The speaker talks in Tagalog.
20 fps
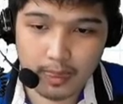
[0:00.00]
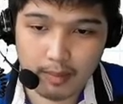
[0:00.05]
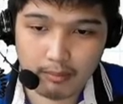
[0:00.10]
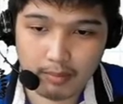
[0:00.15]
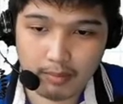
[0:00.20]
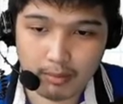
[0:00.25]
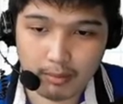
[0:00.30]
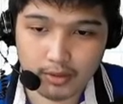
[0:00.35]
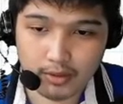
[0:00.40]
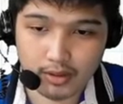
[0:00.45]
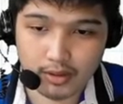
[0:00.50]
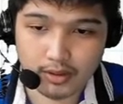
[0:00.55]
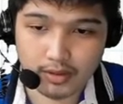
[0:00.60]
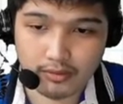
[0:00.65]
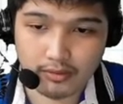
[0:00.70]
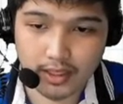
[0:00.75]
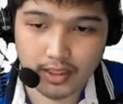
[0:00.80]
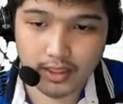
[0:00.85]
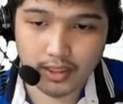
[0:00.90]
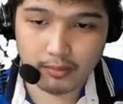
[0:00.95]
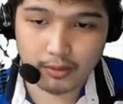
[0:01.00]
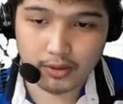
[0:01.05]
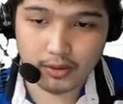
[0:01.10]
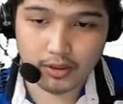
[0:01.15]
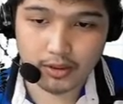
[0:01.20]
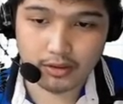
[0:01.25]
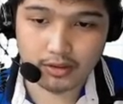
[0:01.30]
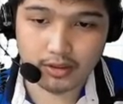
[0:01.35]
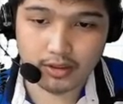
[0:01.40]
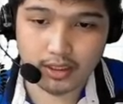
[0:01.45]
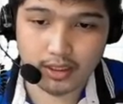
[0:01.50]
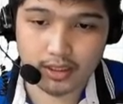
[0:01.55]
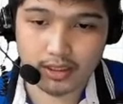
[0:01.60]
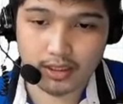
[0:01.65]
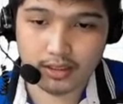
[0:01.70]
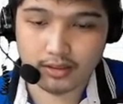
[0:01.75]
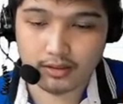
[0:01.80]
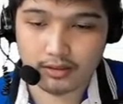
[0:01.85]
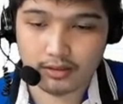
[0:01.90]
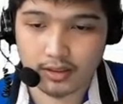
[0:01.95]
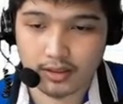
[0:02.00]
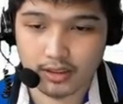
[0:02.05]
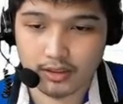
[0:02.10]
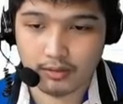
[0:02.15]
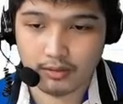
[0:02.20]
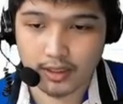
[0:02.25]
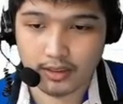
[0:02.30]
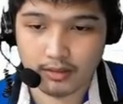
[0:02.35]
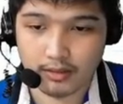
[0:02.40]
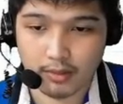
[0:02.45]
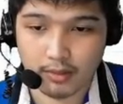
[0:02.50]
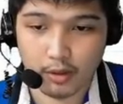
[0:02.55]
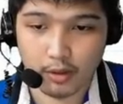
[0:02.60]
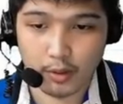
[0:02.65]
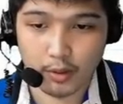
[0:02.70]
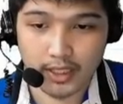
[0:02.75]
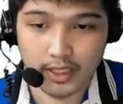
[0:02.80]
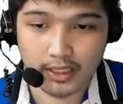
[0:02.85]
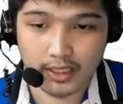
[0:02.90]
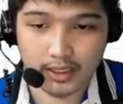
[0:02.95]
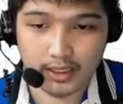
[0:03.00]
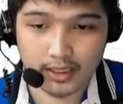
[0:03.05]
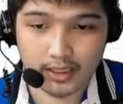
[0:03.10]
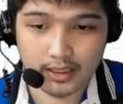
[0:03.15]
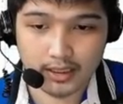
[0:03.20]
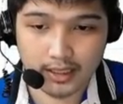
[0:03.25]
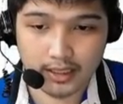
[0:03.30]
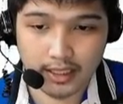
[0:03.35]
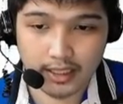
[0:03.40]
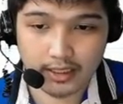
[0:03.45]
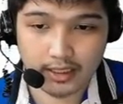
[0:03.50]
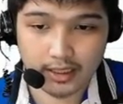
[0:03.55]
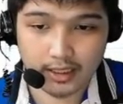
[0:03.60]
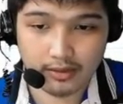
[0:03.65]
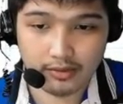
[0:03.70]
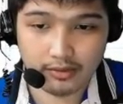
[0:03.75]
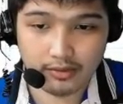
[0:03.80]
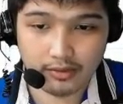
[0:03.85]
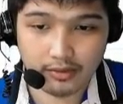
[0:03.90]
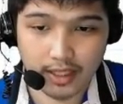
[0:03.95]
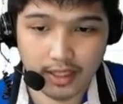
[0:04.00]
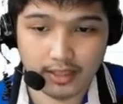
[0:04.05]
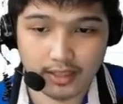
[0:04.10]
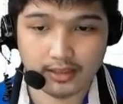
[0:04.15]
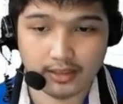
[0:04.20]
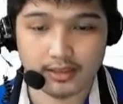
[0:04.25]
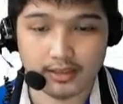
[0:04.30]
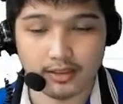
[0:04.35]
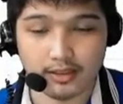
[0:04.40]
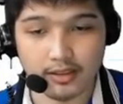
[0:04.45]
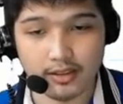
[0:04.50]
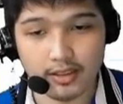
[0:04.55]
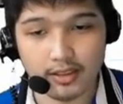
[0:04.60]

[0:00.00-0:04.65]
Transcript: papunta dun sa final position niya. So, this one, yung makukuha natin is negative s, no?